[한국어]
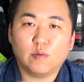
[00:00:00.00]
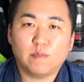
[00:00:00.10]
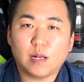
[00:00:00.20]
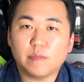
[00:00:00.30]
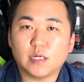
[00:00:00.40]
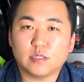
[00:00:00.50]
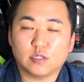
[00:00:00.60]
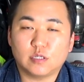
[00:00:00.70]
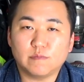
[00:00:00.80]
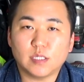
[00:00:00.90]
8만에서
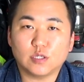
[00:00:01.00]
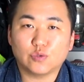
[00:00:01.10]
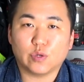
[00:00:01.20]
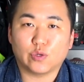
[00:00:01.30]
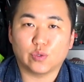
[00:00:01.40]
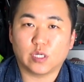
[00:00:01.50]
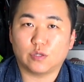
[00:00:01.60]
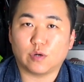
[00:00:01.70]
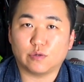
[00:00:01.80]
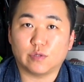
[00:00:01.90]
10만 정도의
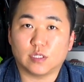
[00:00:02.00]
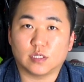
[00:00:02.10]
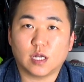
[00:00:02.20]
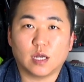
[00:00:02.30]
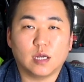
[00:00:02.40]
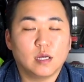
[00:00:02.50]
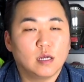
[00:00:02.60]
교체로 알고 있는데